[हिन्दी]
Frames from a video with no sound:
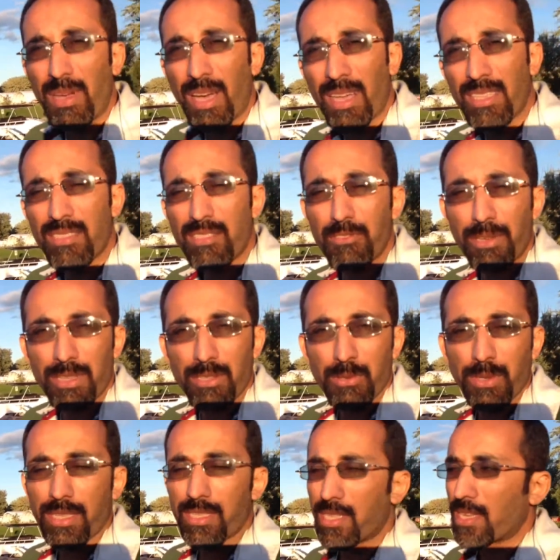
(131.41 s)
आज चूँकि
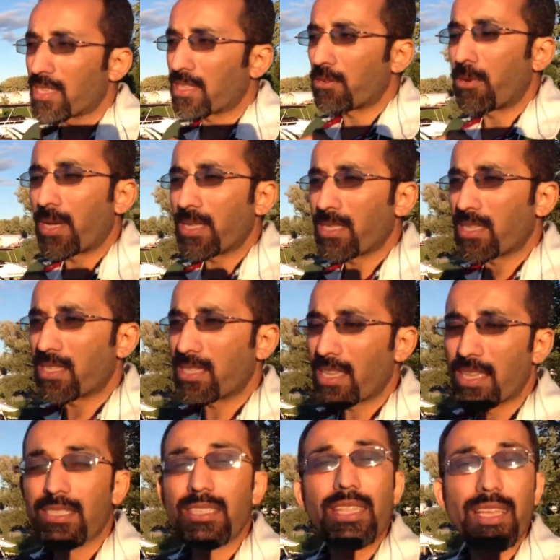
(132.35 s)
सूरज ज़रा थोड़ा सा
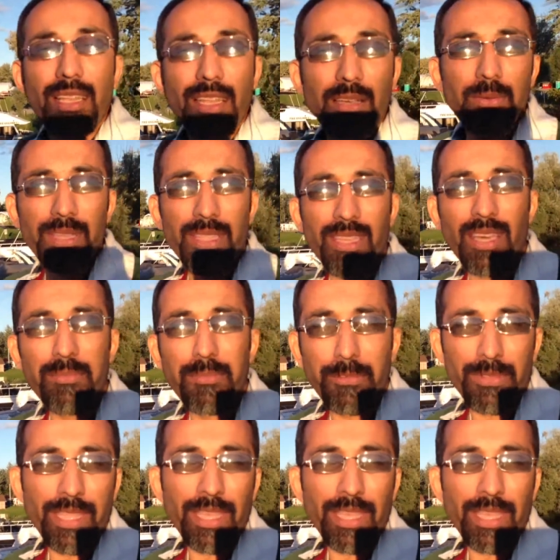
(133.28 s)
तेज़ निकला हुआ था आप